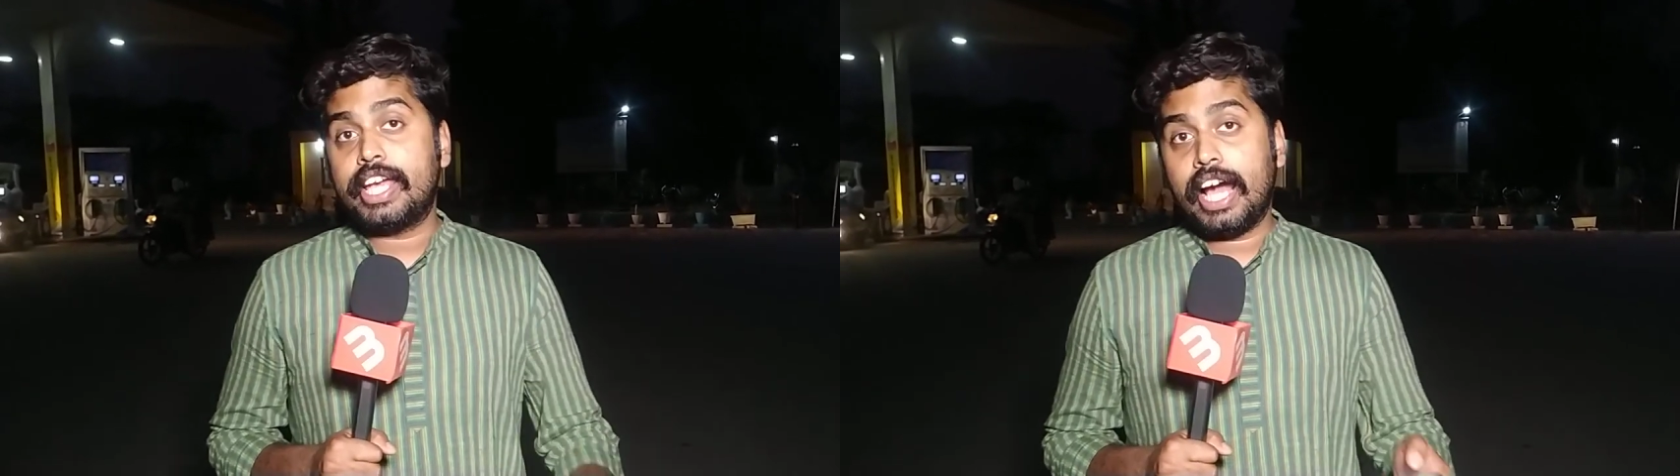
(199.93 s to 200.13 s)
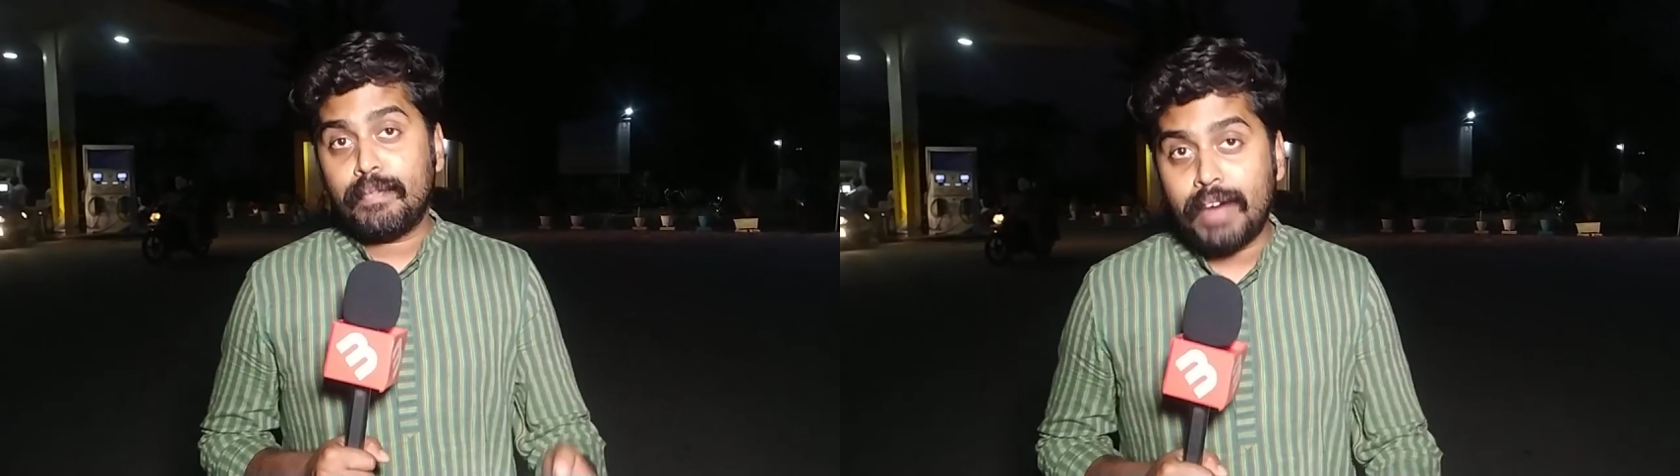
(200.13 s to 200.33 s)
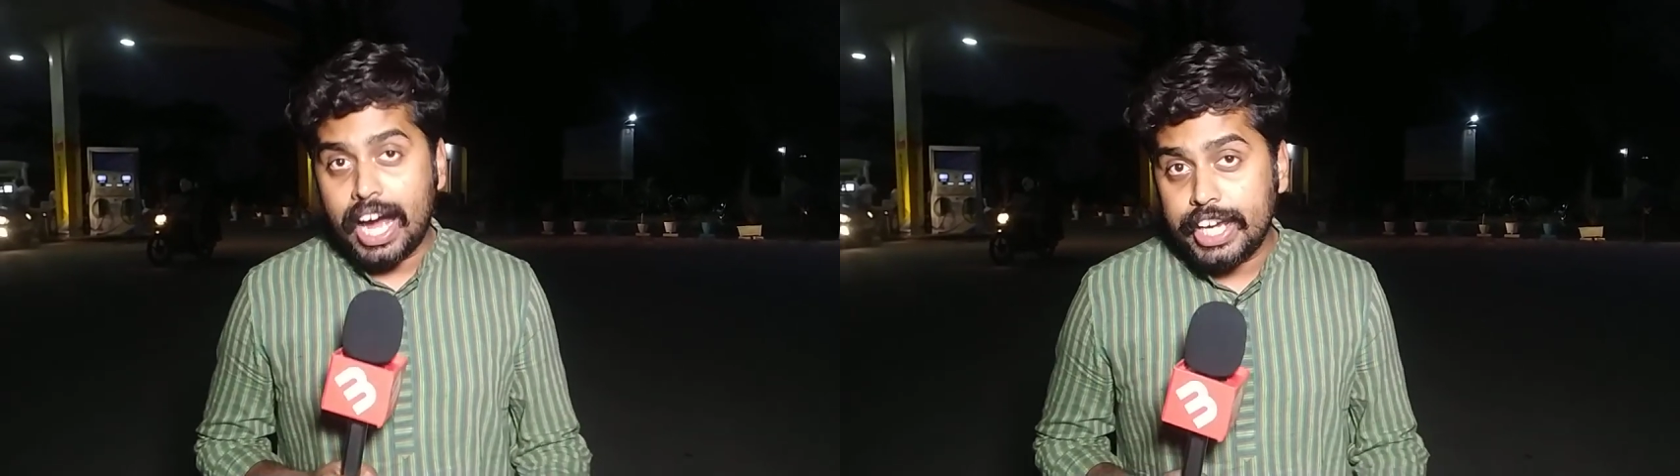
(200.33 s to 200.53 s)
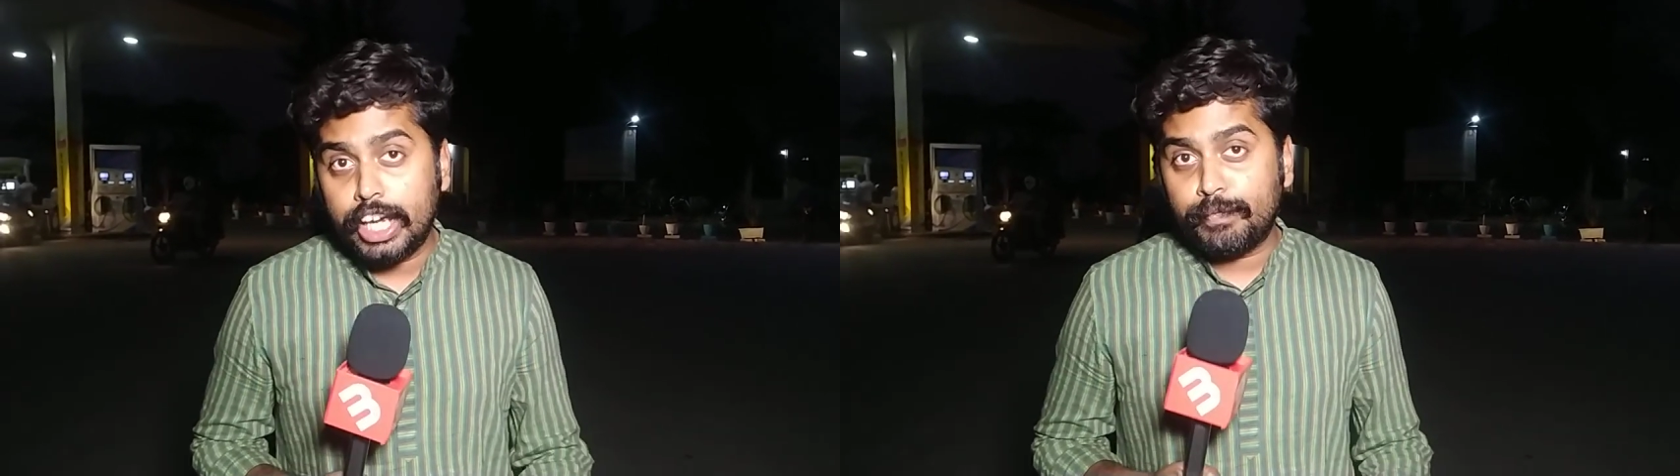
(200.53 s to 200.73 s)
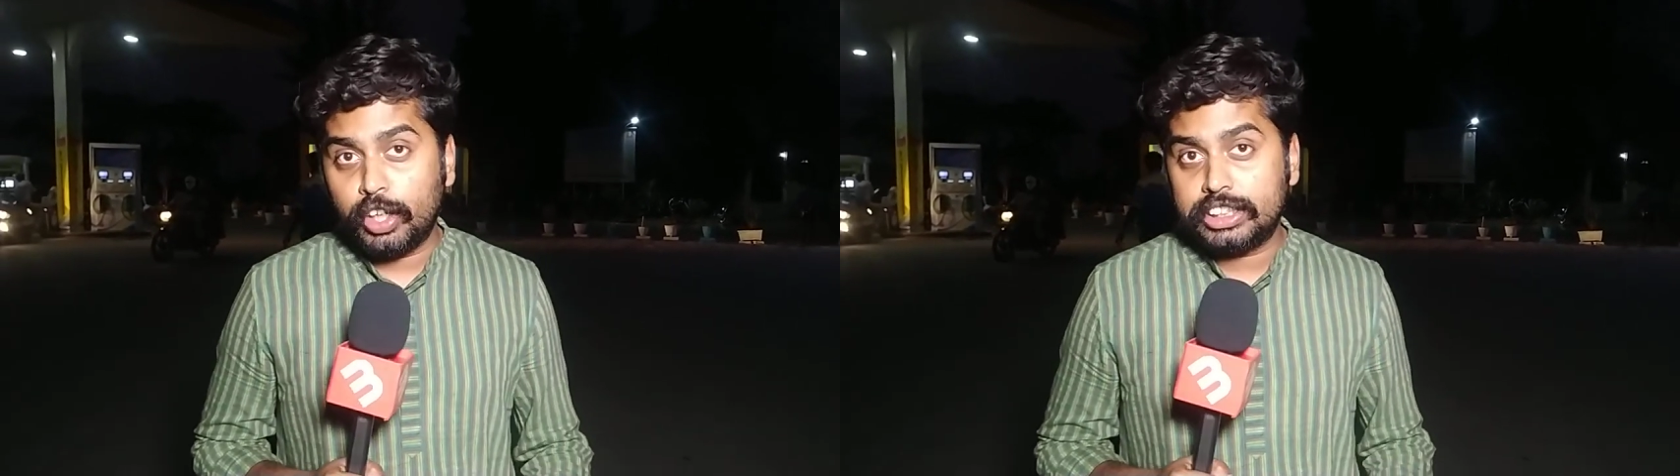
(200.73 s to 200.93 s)
क्या बाकी
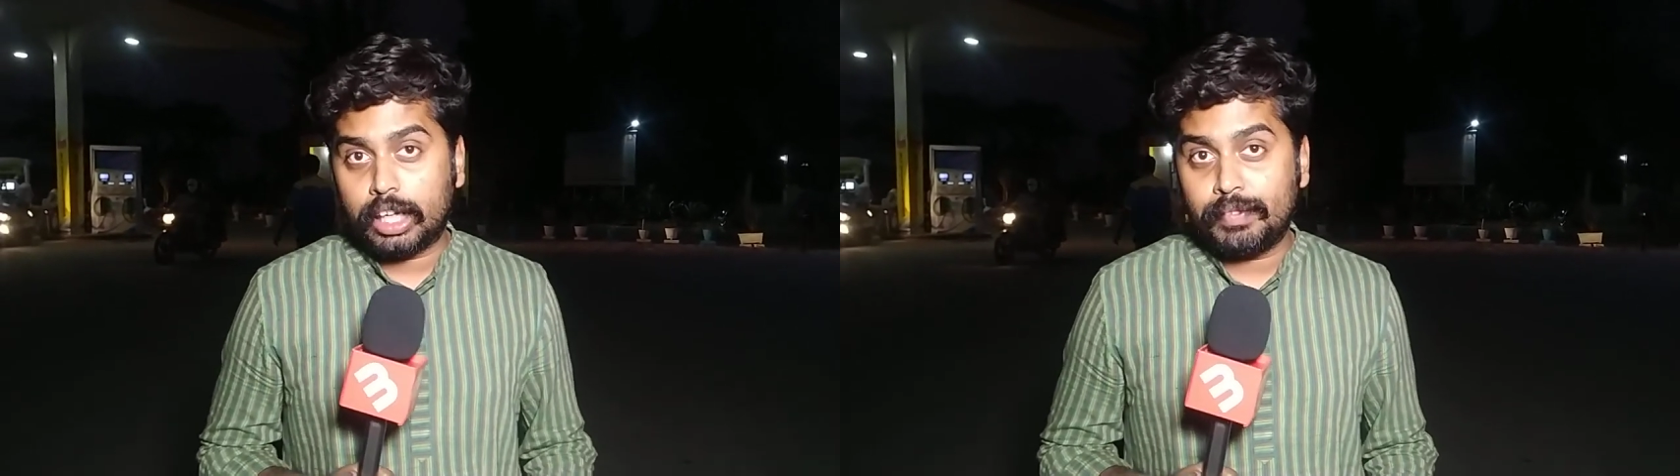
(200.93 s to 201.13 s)
के पुलिस